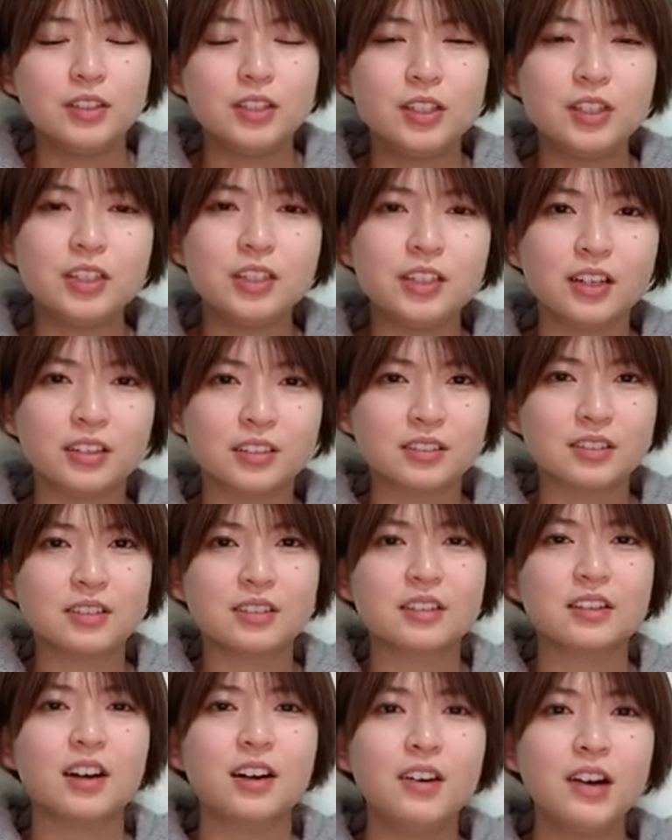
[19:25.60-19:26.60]
リリカ
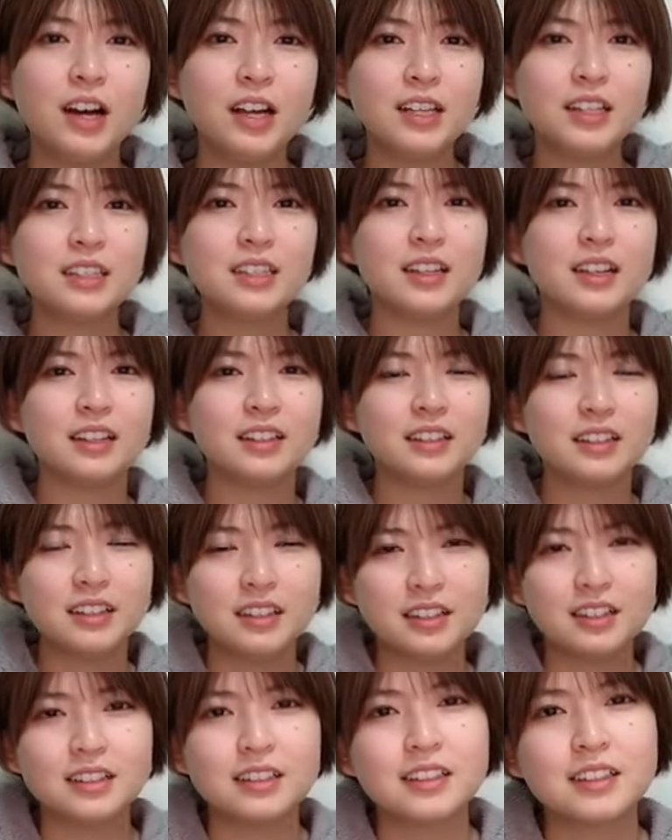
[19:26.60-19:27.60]
可愛いなっ
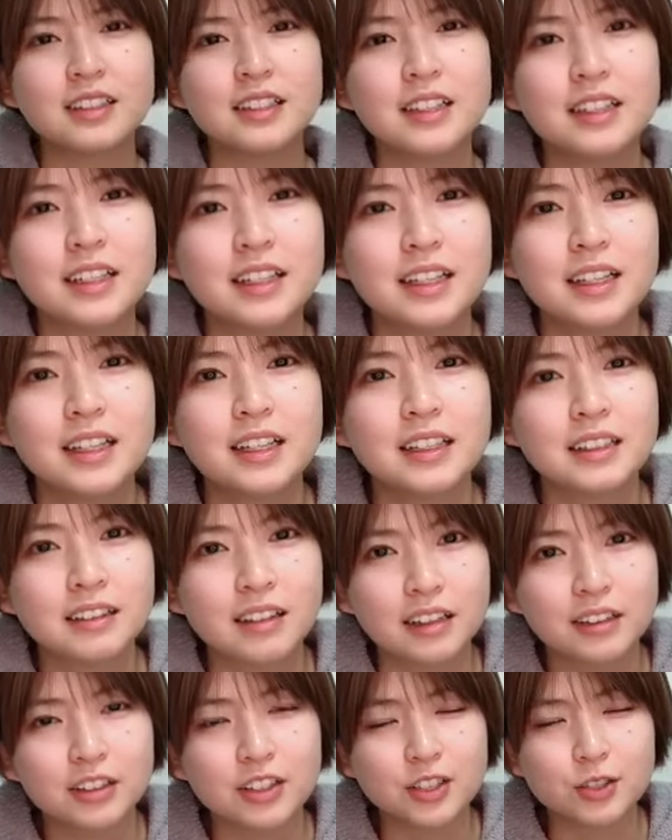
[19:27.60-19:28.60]
て
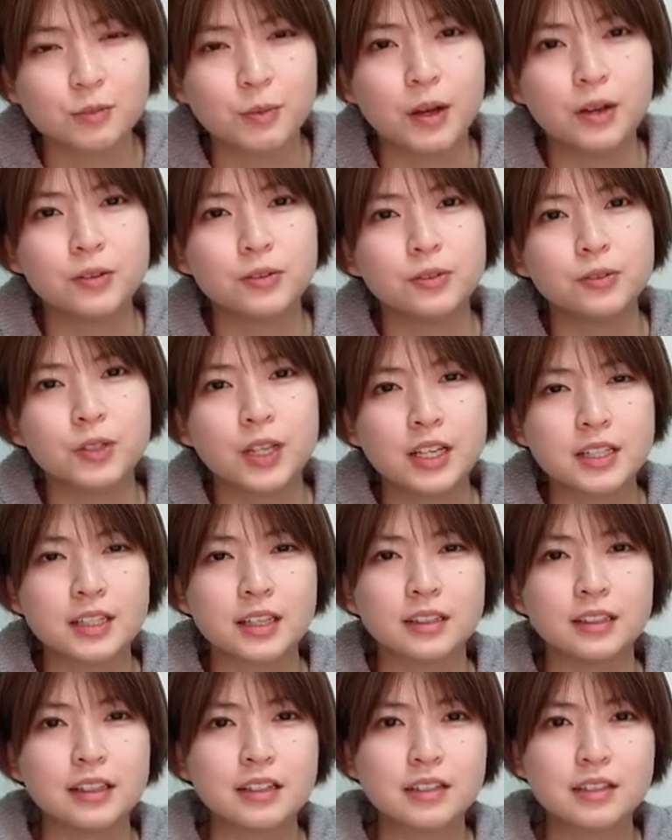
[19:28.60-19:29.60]
なってしまうお姉
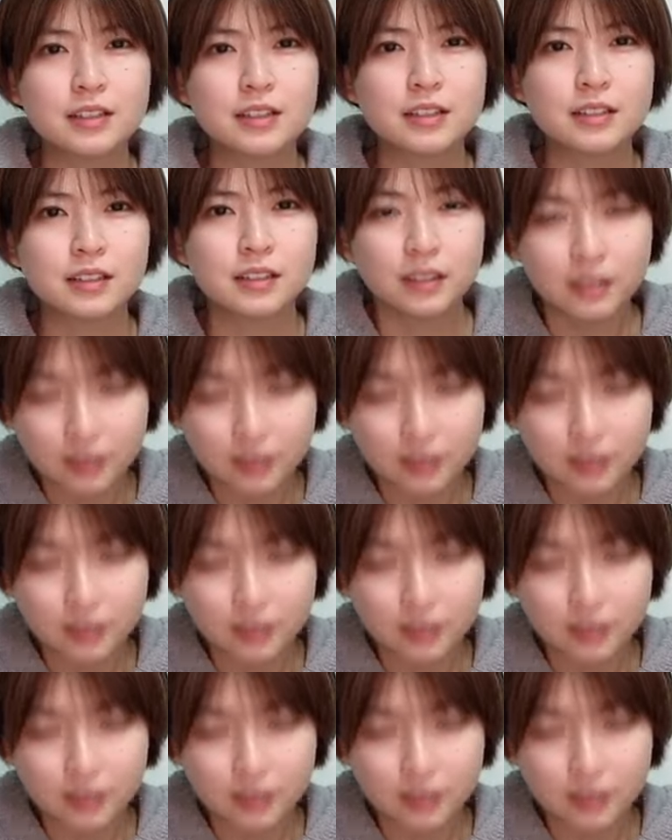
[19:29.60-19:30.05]
さんです